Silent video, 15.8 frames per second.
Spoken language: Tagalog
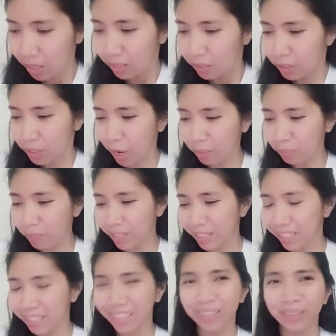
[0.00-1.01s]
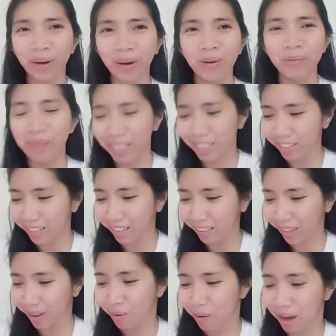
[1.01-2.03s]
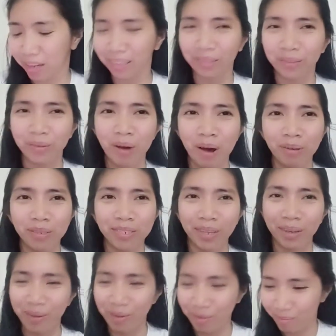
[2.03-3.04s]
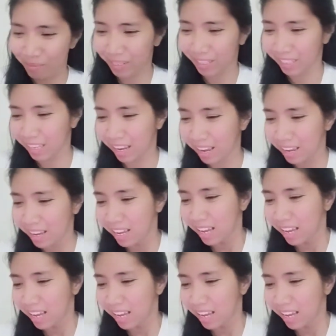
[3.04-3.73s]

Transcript: sabi ni dito ako medyo natawa. Natuwa ako sa comment niya.